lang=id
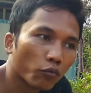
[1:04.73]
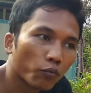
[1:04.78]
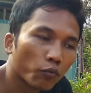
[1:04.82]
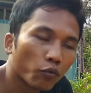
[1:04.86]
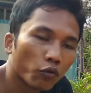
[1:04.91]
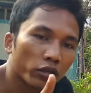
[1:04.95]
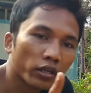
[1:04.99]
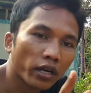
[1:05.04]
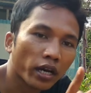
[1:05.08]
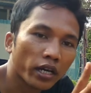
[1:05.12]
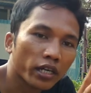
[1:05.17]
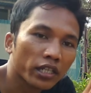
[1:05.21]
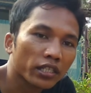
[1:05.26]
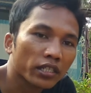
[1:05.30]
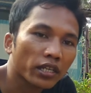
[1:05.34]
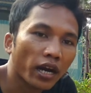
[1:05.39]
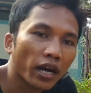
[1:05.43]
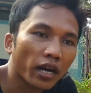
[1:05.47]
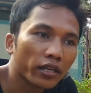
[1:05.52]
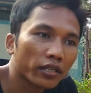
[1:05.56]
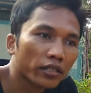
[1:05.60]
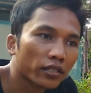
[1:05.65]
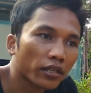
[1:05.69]
ataupun
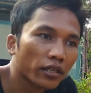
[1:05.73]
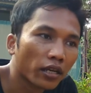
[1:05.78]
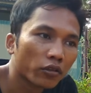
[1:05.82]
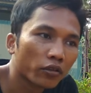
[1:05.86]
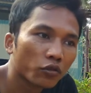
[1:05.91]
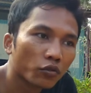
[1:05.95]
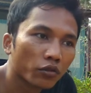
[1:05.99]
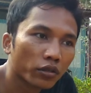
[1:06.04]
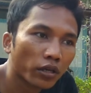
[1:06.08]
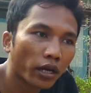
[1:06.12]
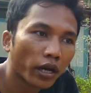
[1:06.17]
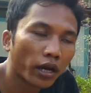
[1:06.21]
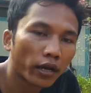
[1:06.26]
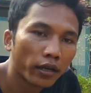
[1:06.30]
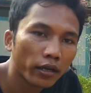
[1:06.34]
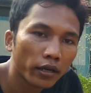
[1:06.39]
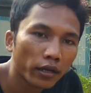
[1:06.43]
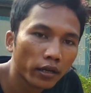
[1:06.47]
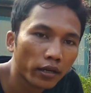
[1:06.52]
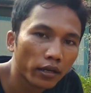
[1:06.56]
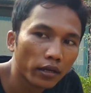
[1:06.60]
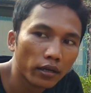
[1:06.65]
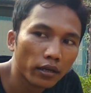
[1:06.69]
garis-garis yang sudah
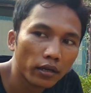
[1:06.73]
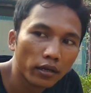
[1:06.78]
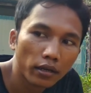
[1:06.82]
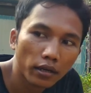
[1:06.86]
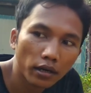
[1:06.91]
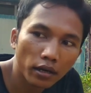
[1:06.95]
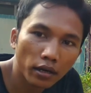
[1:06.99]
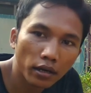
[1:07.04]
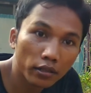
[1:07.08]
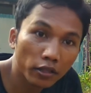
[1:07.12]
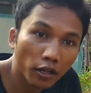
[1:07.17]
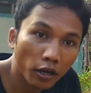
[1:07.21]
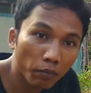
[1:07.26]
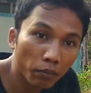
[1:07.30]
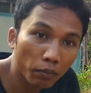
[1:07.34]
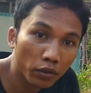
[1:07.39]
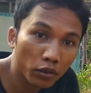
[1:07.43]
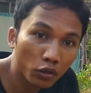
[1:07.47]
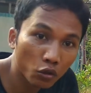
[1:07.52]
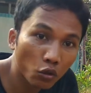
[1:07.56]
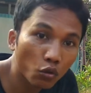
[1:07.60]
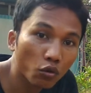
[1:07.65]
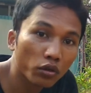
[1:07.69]
eh,
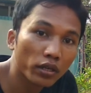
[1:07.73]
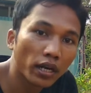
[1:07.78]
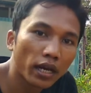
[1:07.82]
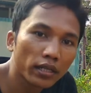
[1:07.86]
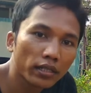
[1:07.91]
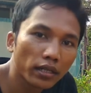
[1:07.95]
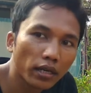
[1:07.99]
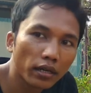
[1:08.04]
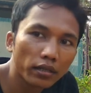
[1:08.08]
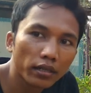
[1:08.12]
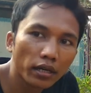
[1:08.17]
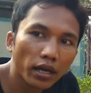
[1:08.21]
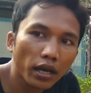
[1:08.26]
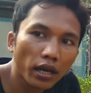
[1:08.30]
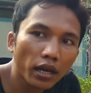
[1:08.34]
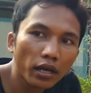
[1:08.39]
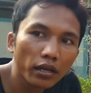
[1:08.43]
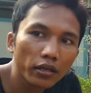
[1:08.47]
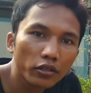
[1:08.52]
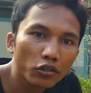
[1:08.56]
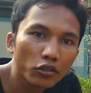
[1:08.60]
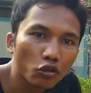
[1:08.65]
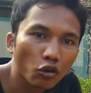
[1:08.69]
terbentuk
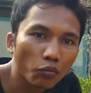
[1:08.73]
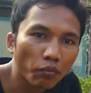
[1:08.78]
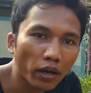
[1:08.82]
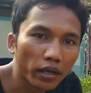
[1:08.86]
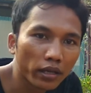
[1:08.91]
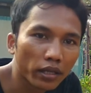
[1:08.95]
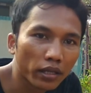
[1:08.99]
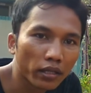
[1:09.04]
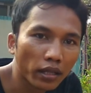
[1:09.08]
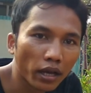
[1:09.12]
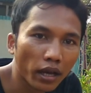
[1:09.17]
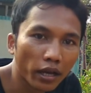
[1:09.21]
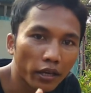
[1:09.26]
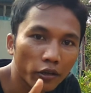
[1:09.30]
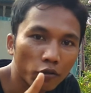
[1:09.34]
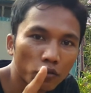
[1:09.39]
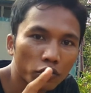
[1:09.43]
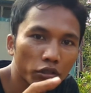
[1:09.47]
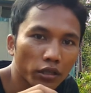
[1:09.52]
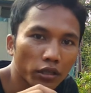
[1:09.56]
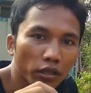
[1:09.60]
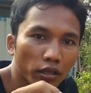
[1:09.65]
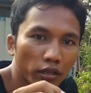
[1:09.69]
dasarnya coba kita
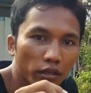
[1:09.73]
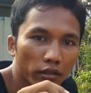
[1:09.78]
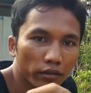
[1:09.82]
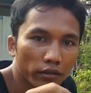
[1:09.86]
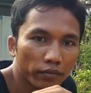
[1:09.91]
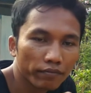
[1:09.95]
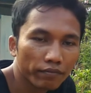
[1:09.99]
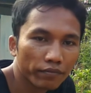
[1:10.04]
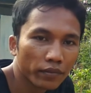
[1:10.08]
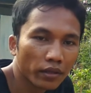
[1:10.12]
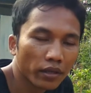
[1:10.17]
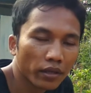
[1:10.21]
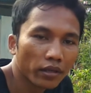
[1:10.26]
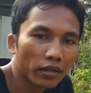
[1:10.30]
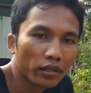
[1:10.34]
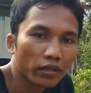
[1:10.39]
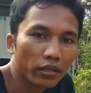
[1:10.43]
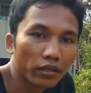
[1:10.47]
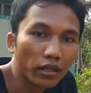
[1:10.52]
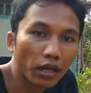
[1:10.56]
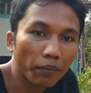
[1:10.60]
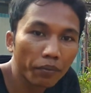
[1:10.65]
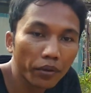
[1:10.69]
ikuti
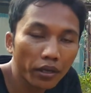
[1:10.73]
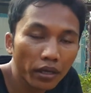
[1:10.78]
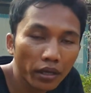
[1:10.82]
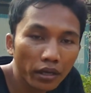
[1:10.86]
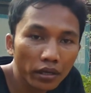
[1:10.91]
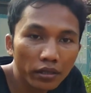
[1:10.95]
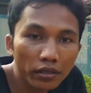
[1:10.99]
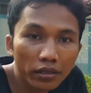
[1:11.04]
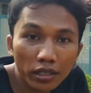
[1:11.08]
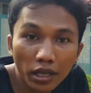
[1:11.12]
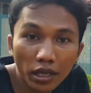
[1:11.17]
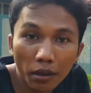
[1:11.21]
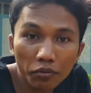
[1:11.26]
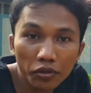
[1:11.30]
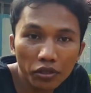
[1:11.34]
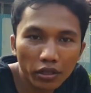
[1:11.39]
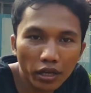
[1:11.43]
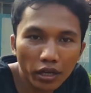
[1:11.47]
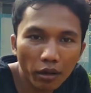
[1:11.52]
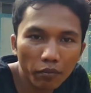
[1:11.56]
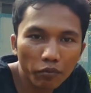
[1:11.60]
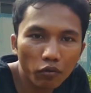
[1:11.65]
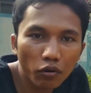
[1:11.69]
tetapi
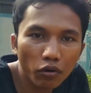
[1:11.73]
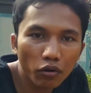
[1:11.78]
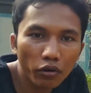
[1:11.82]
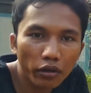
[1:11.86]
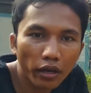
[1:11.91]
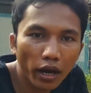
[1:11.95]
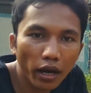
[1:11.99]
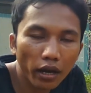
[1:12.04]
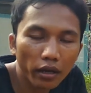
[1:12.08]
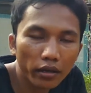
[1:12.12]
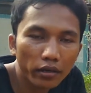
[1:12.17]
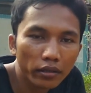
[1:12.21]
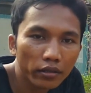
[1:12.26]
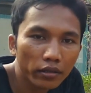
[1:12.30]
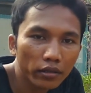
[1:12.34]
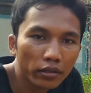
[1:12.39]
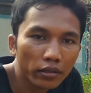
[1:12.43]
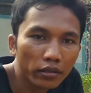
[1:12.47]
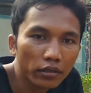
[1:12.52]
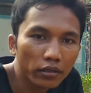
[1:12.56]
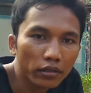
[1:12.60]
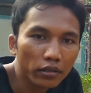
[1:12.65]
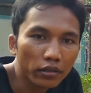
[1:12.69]
subscribe dulu ya
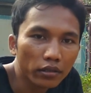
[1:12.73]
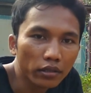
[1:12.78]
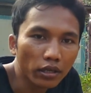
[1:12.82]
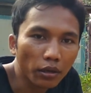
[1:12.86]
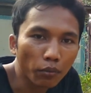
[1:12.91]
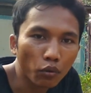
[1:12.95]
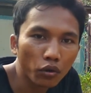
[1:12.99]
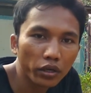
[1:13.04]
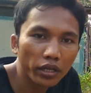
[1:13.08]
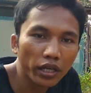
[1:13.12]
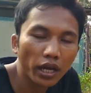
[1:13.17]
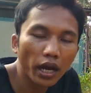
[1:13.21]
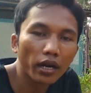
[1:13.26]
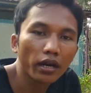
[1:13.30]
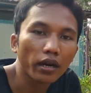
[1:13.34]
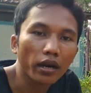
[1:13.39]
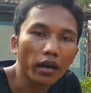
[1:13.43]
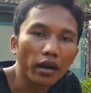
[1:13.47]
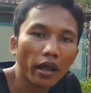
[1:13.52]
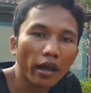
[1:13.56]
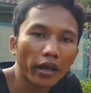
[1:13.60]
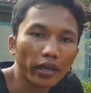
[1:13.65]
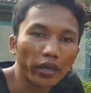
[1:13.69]
kemudian
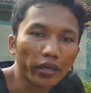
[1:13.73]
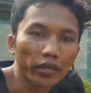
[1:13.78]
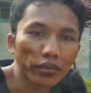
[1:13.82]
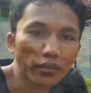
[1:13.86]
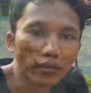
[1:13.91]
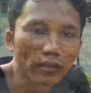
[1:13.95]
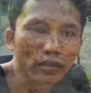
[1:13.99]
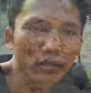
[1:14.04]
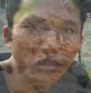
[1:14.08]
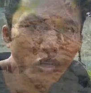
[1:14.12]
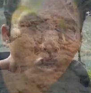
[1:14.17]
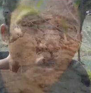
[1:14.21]
like teman-teman